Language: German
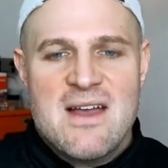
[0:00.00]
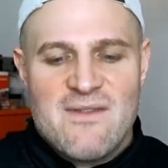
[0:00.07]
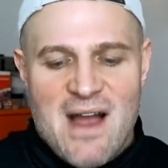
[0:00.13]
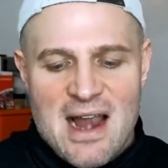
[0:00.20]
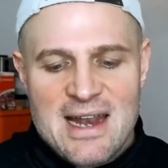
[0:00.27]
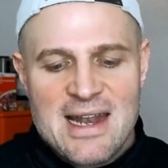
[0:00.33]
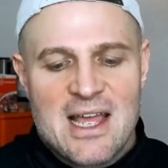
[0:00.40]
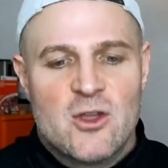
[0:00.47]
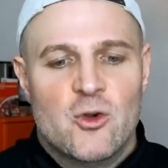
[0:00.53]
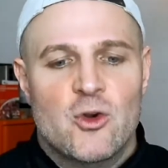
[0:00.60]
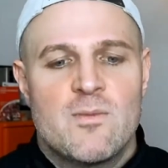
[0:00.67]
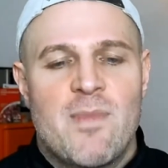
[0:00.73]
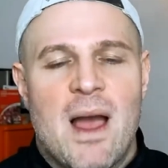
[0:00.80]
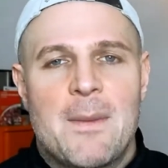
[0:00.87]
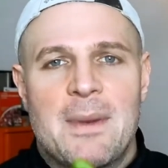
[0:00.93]
weil in der
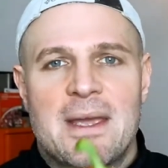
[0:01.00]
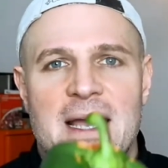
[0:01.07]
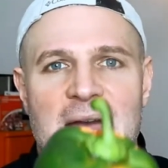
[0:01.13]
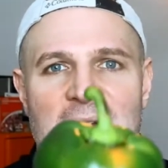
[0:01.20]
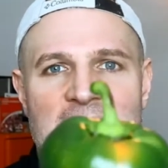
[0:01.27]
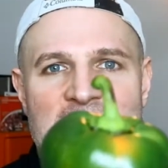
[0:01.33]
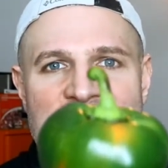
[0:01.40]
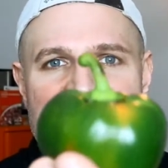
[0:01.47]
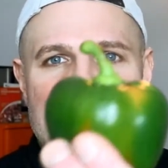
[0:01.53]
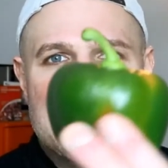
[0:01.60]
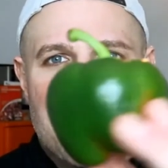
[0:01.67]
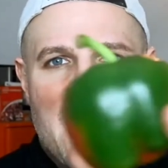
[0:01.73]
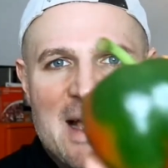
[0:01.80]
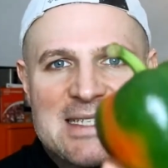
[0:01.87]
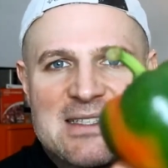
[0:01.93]
grünen Paprika die
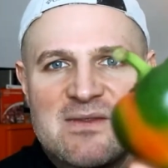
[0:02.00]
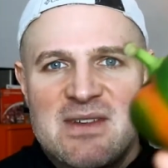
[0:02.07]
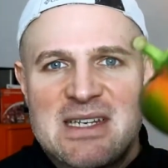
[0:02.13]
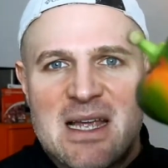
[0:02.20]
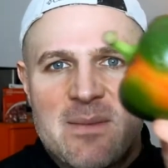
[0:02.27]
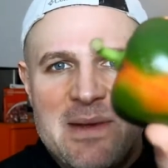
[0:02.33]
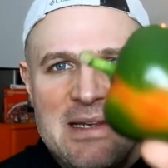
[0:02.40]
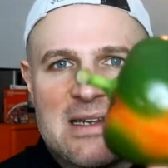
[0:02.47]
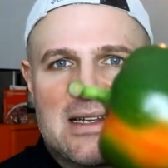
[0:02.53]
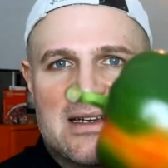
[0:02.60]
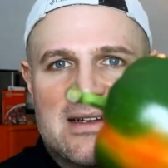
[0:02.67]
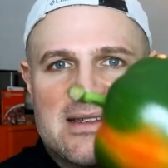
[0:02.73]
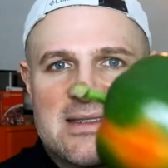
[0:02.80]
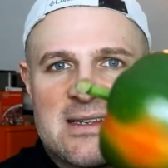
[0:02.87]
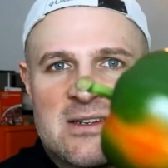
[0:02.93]
meisten Vitamine
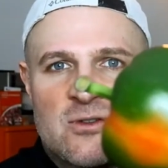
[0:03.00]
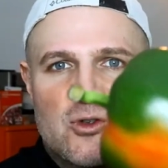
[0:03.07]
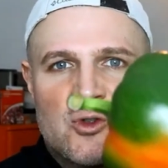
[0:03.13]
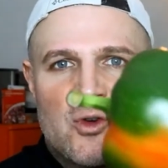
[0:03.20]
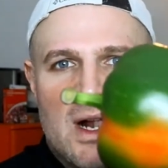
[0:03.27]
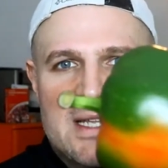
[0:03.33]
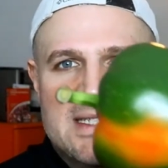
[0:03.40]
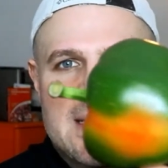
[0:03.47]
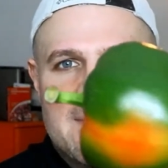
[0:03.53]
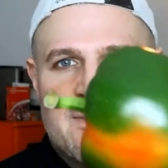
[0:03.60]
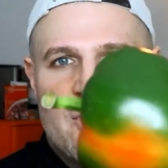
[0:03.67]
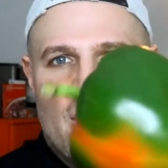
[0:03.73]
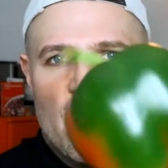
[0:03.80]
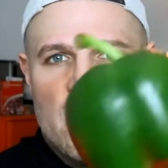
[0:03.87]
drinnen sind. Nur so als Tipp für